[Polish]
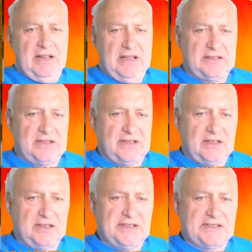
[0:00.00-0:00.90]
No
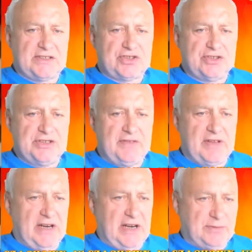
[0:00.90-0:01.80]
goniec D3
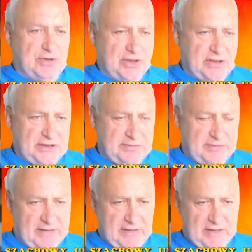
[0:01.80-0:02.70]
niewiele lepszy, nie
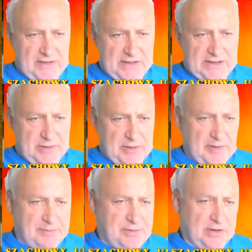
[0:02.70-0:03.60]
sprawia więcej
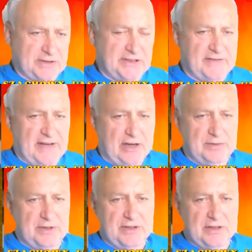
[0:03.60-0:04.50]
problemów. Piące 2
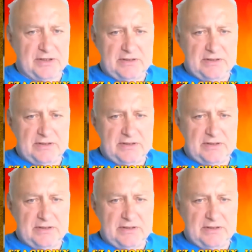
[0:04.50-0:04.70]
obroniony.